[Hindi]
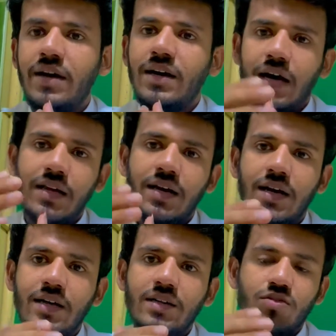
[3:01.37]
हैं कहीं ना
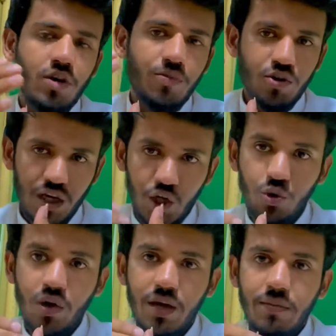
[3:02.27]
कहीं थोड़े बहुत यहाँ
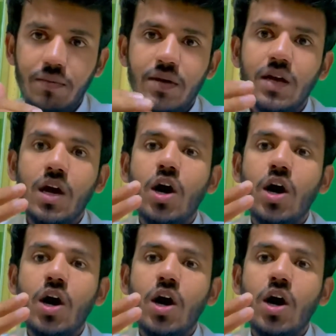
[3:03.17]
यूएई e में भी